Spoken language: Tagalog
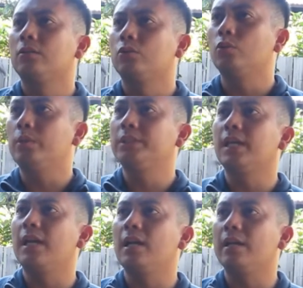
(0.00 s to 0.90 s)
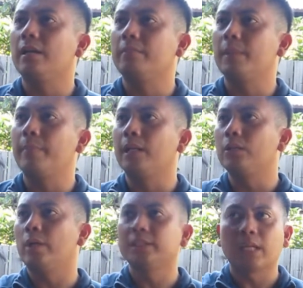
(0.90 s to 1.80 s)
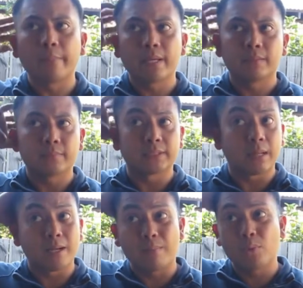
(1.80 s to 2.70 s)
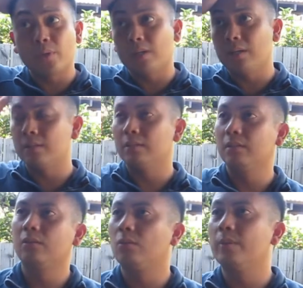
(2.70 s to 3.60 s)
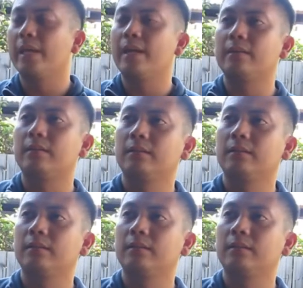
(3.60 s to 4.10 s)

Two words nga lang eh. May pangatlong kasama yan, kasamang amoy. Oo, oh, wag yan.